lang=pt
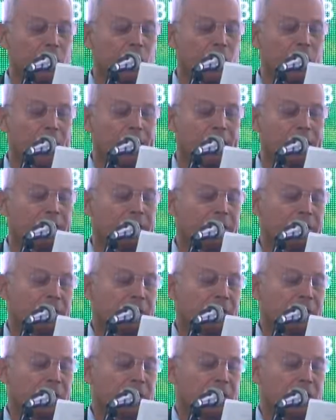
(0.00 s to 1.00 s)
agora
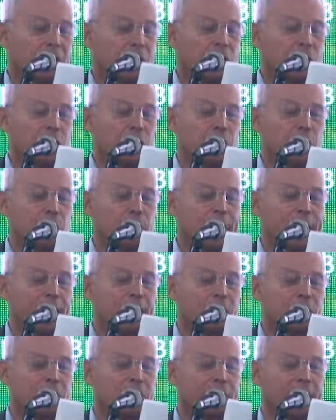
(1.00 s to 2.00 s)

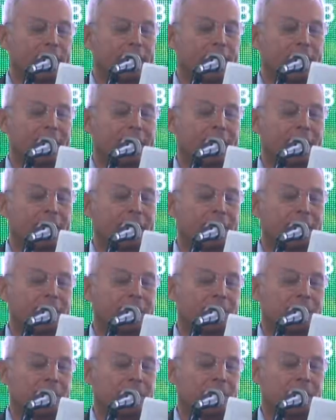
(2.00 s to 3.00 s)
Gilberto Natalini,
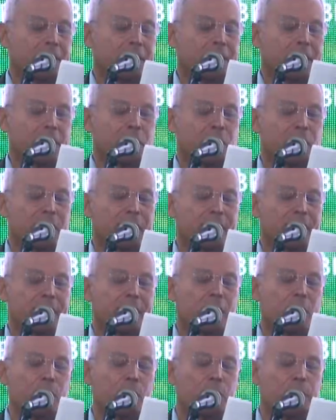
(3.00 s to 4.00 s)
da
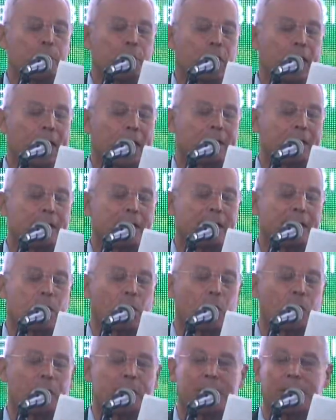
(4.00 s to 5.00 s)
Associação Popular de
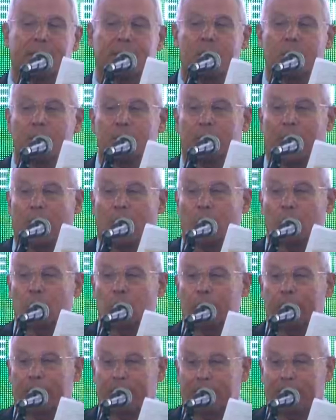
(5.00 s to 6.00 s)
Saúde São
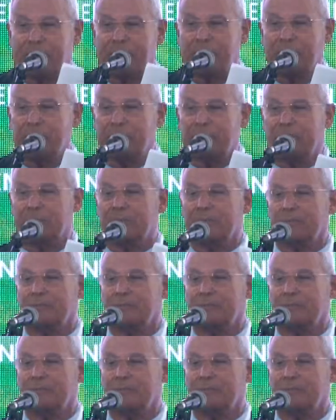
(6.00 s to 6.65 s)
Paulo, Brasil.